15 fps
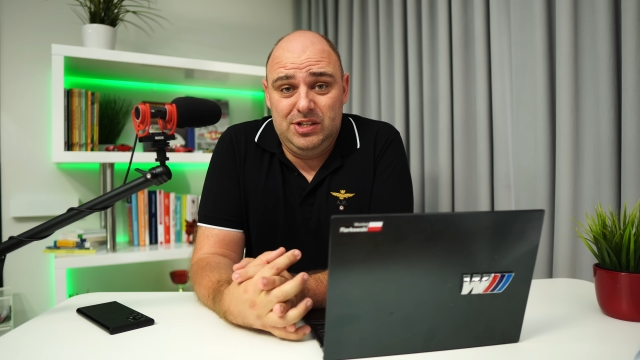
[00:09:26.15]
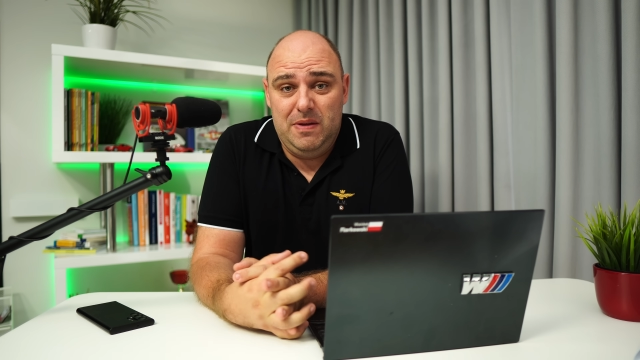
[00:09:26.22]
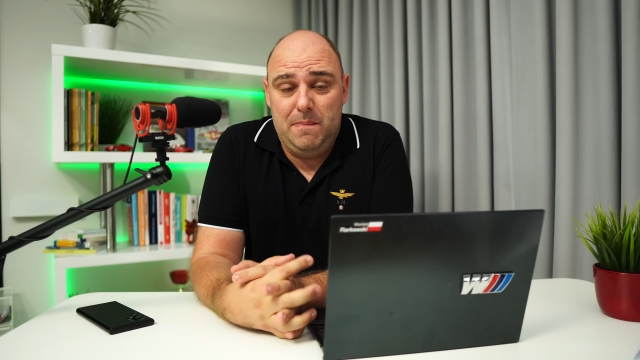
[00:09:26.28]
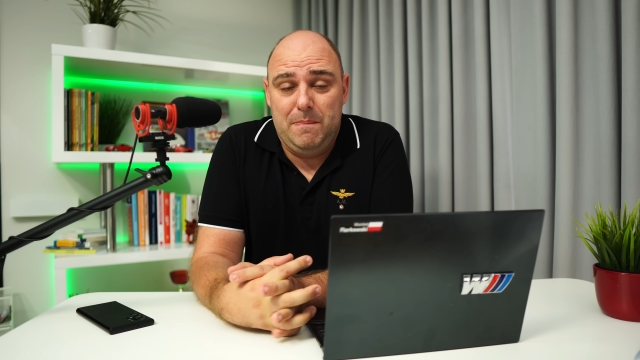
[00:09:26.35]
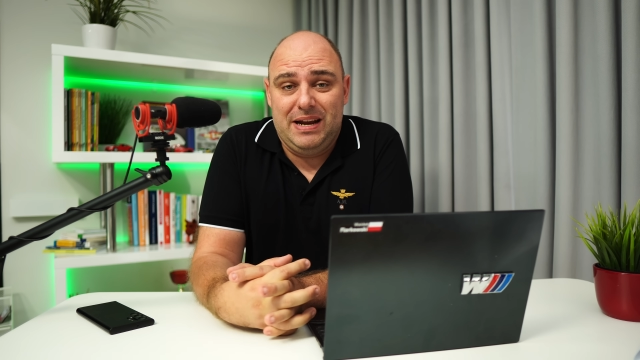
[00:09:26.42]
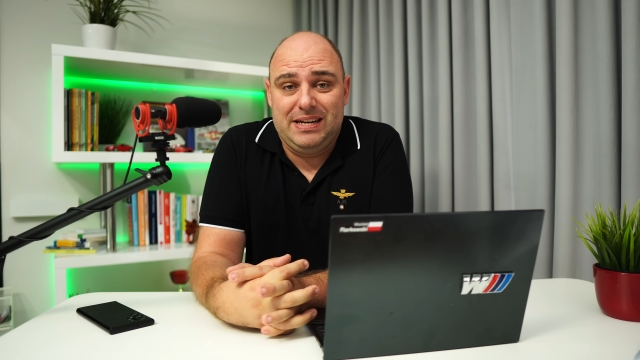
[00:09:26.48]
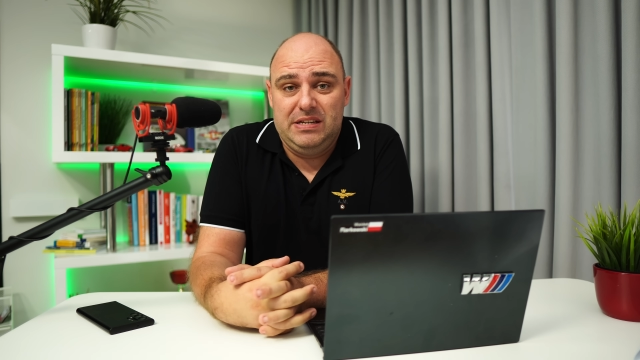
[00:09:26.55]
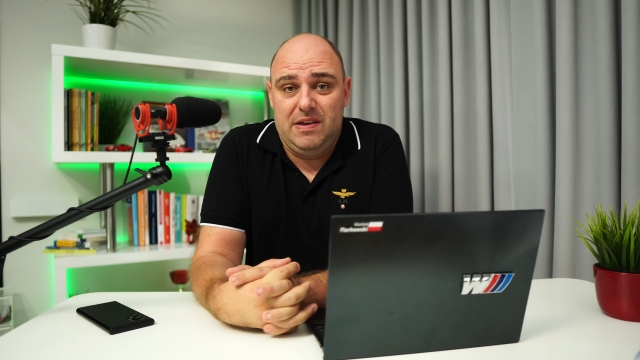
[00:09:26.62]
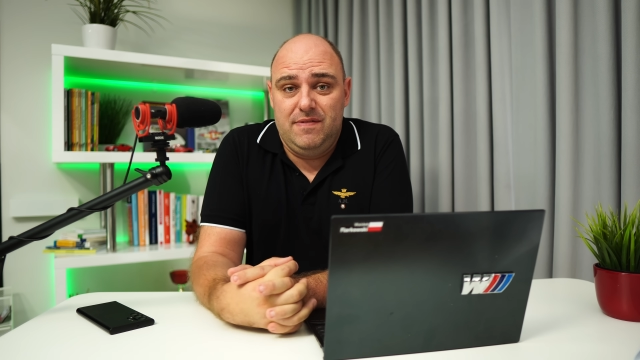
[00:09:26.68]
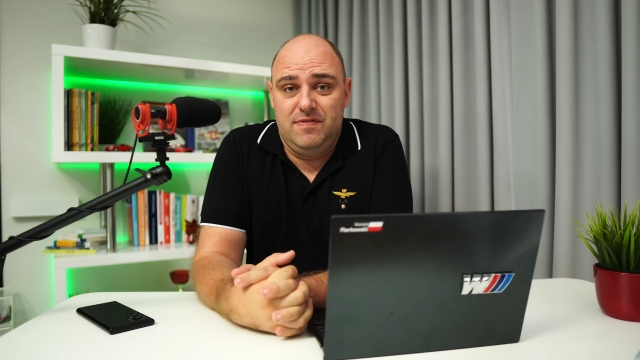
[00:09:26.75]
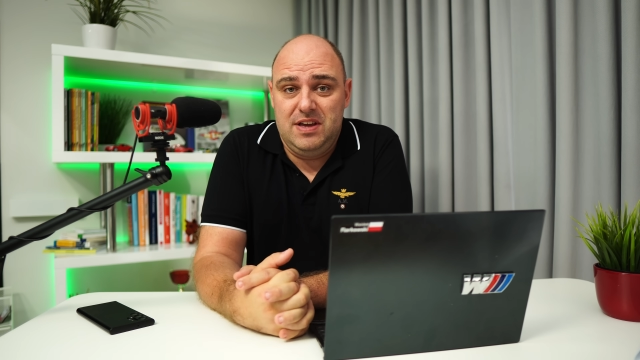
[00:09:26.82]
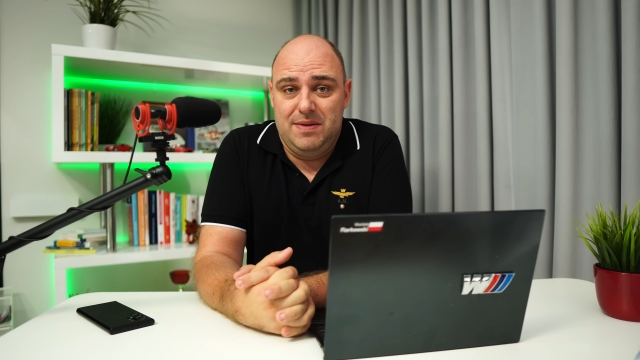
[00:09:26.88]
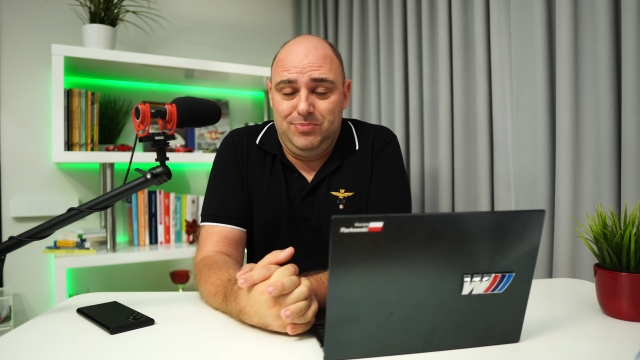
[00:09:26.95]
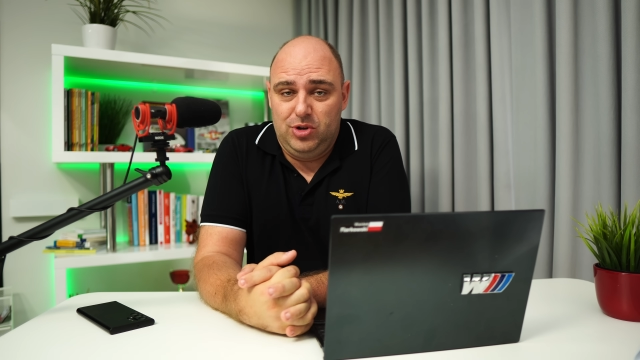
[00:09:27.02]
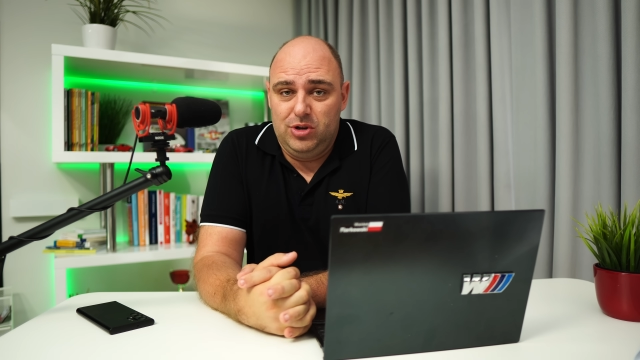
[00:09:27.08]
tym bardziej
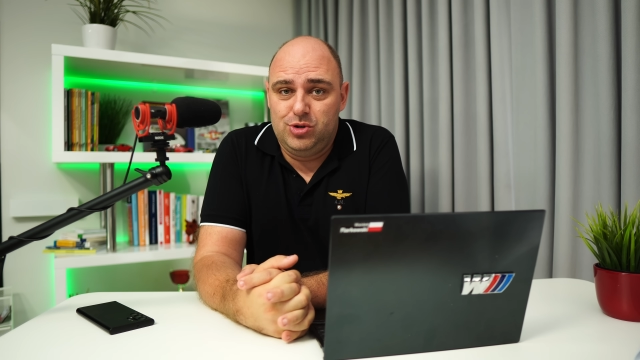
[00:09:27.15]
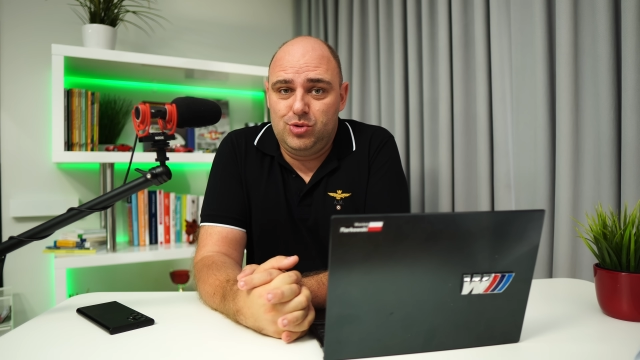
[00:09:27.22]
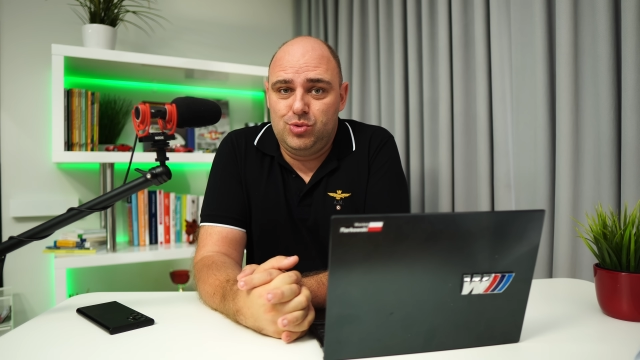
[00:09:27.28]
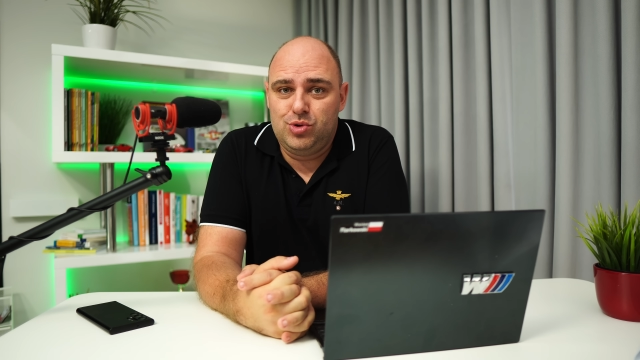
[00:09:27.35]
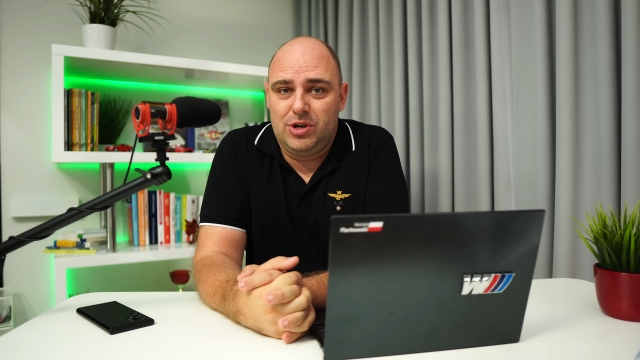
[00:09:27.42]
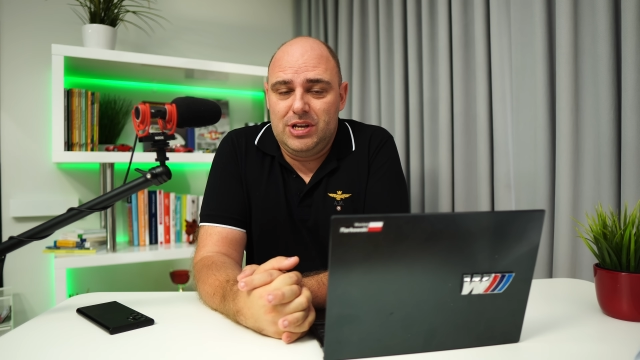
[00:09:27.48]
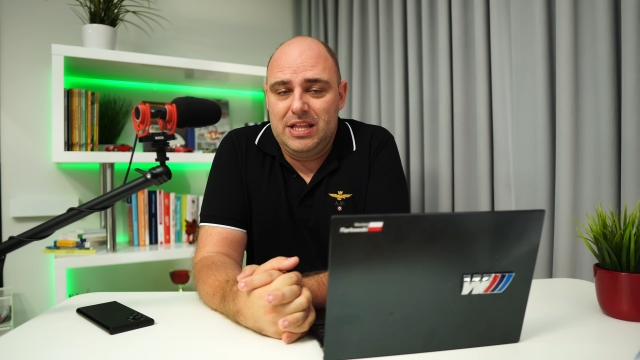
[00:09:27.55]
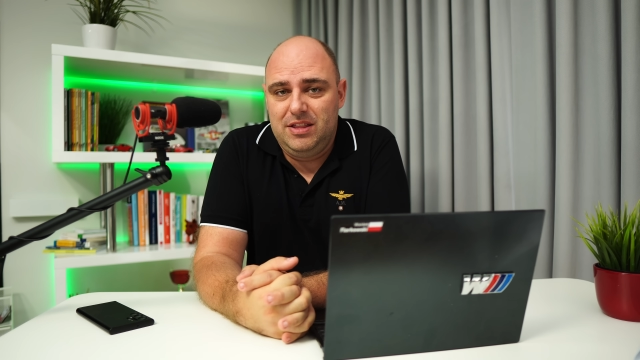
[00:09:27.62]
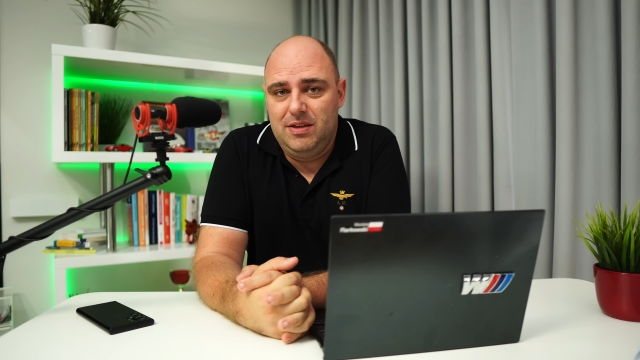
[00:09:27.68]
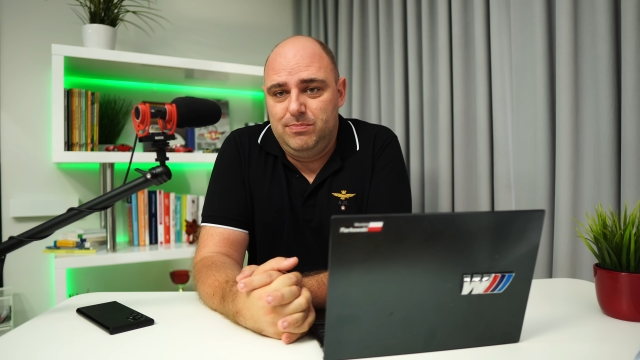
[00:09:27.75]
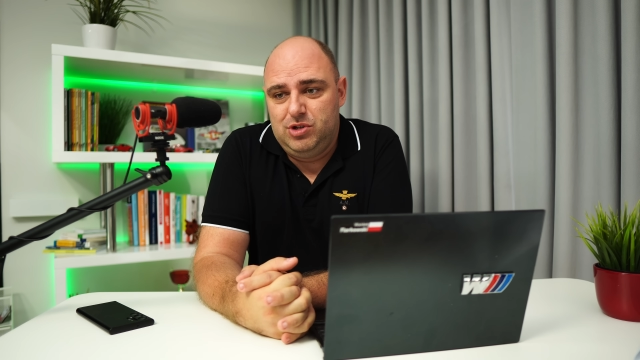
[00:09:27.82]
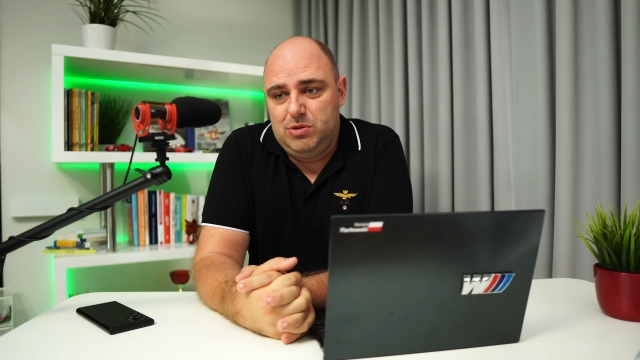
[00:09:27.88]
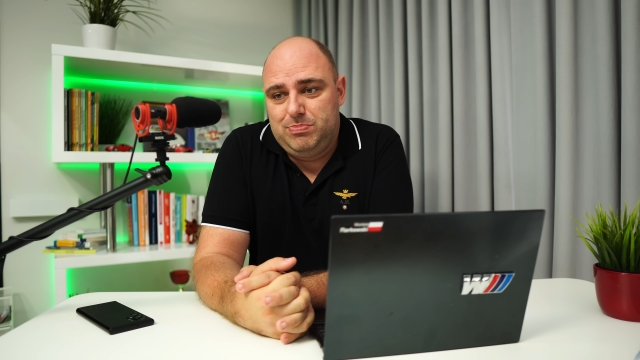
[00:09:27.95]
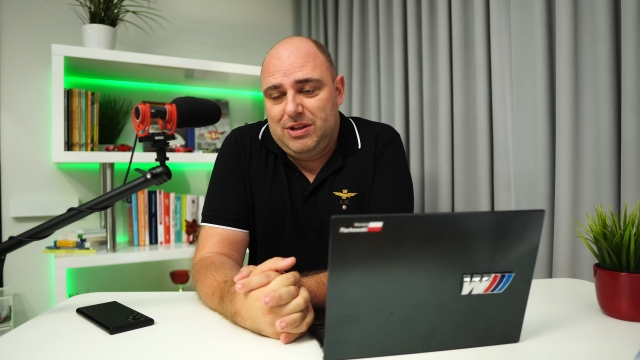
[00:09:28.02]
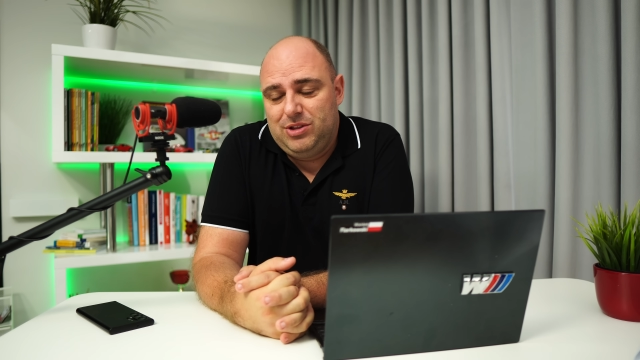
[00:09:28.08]
wiem też już o jednym
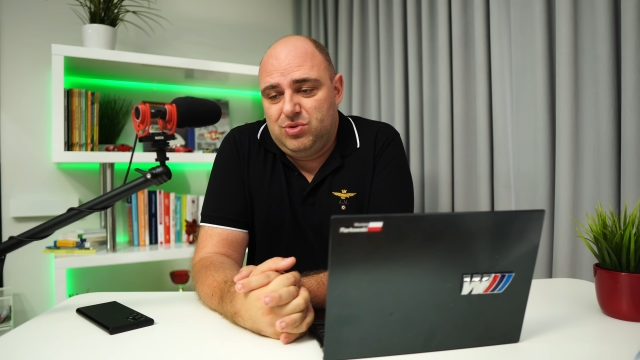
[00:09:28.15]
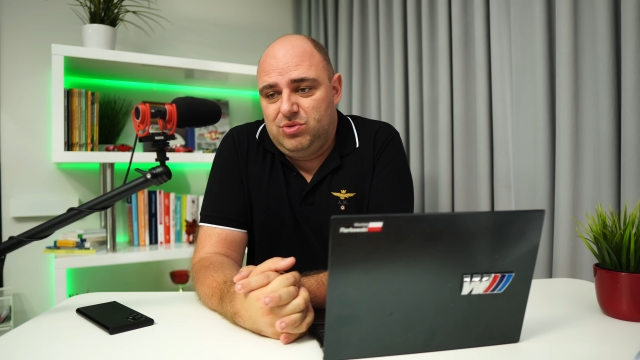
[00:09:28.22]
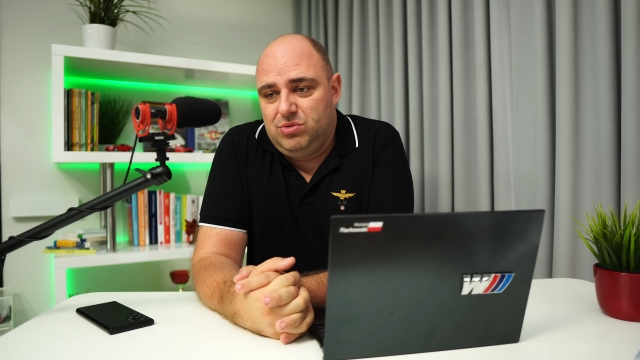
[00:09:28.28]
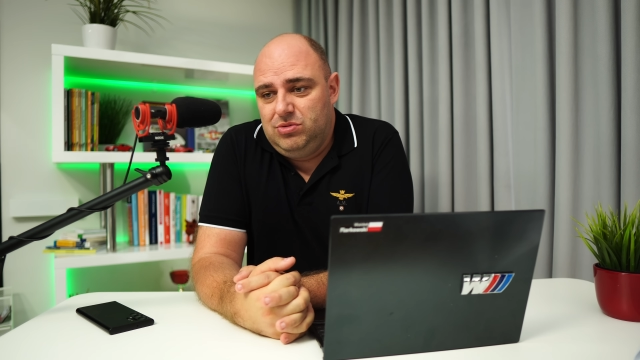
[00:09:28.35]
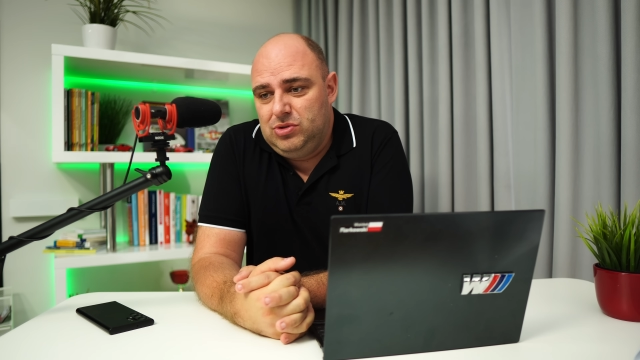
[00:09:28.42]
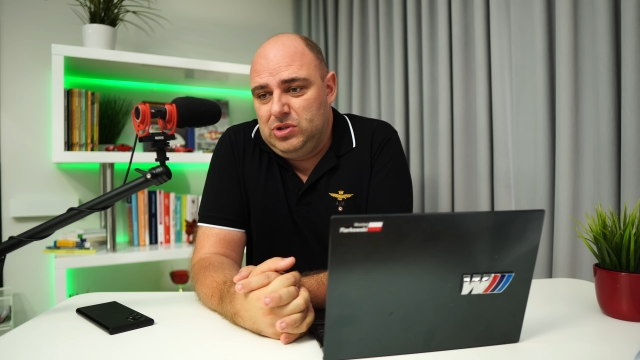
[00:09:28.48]
przypadku,